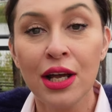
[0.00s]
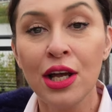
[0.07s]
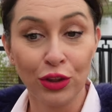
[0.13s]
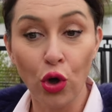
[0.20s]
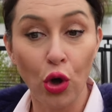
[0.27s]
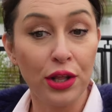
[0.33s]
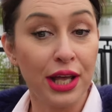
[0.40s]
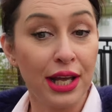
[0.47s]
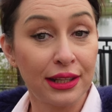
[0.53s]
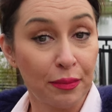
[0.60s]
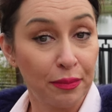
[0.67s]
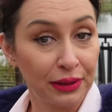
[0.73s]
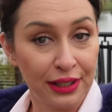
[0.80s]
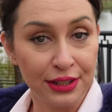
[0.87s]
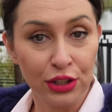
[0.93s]
но это
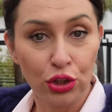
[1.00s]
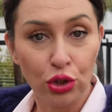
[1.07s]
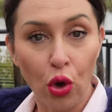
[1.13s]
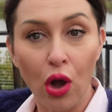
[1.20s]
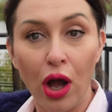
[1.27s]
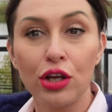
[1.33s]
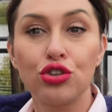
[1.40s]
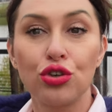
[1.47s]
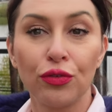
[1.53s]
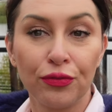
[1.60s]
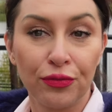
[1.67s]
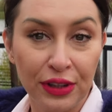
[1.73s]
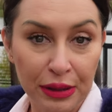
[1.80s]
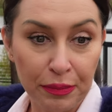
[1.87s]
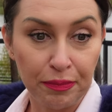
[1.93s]
было не то, о чем
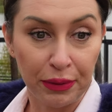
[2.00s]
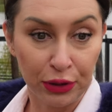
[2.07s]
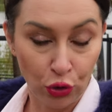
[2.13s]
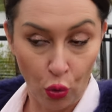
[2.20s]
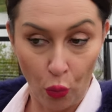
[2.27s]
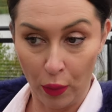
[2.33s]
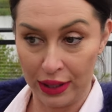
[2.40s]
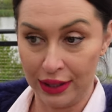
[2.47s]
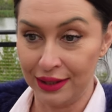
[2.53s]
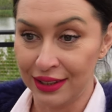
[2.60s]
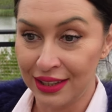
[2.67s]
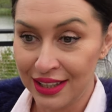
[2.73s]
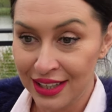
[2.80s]
вы подумали.